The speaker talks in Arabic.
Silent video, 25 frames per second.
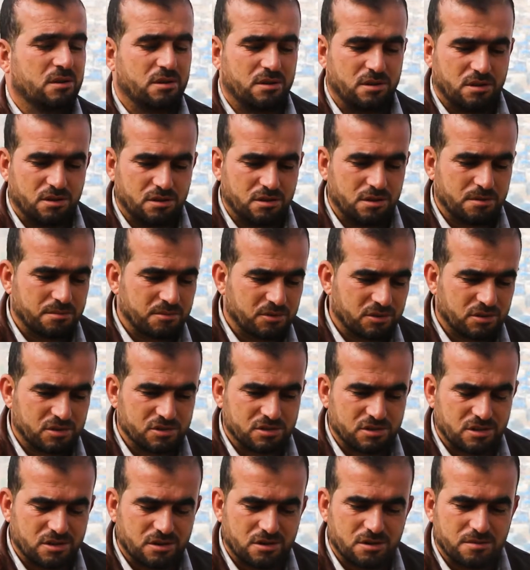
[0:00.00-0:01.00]
يعني عندي بنت
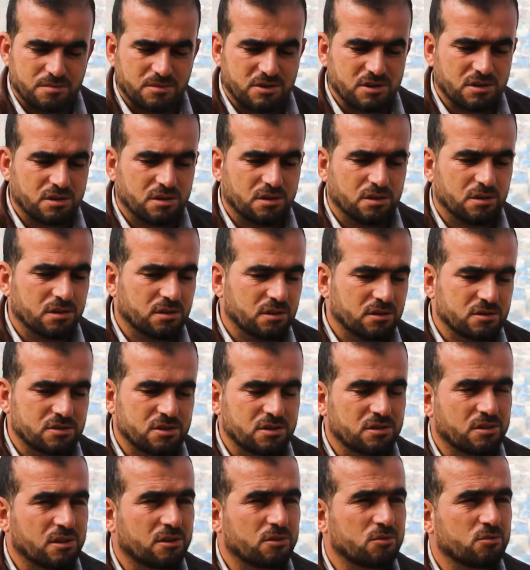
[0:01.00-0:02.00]
صغيره عمرها
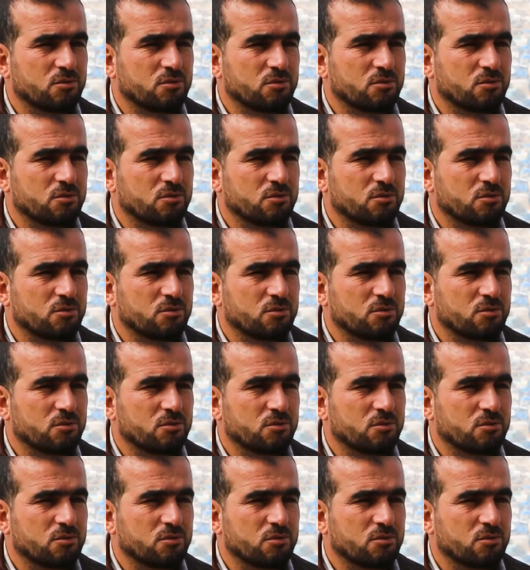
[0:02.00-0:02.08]
سنتين